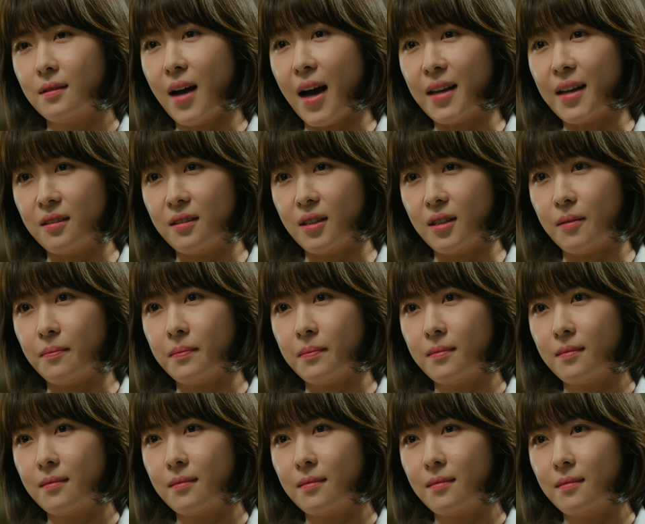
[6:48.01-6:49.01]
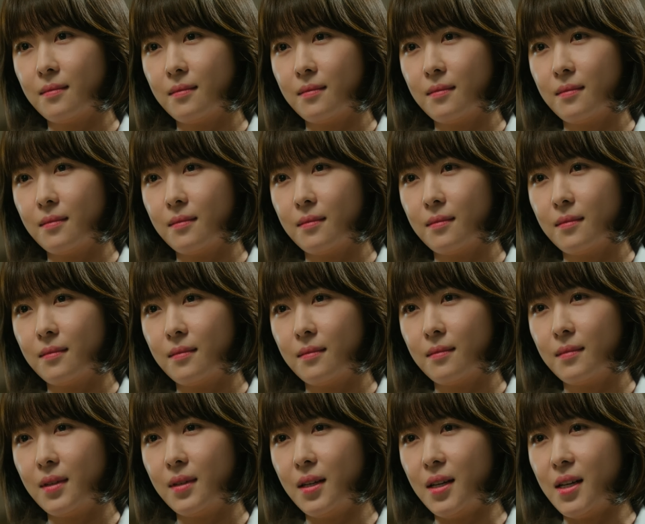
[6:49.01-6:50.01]
anh ấy
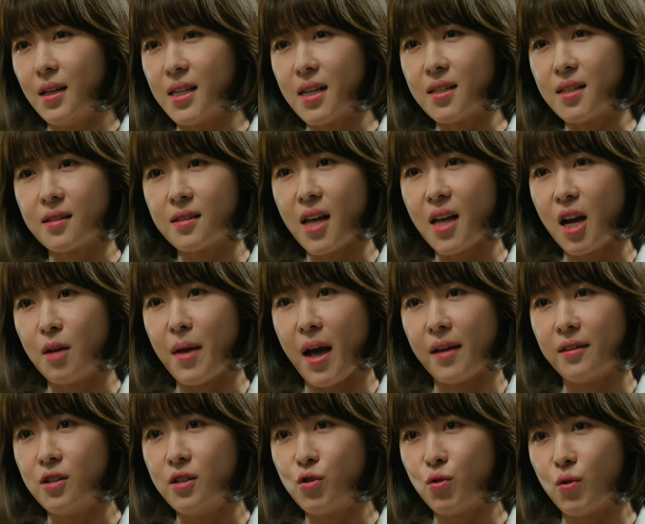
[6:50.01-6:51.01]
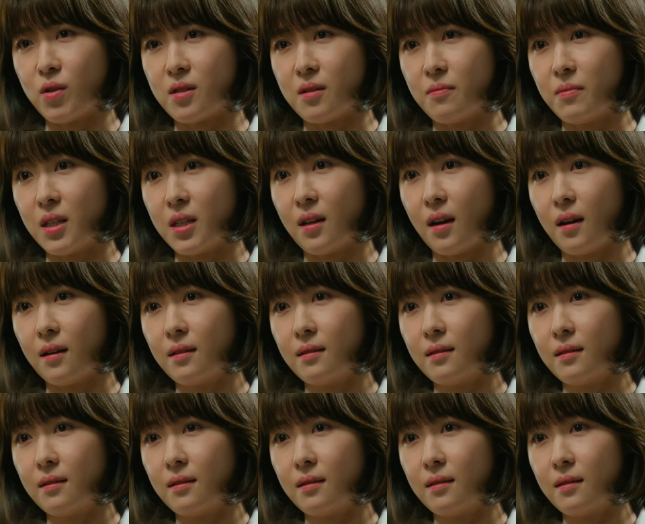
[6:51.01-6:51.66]
Đã không còn sống trên đời này nữa rồi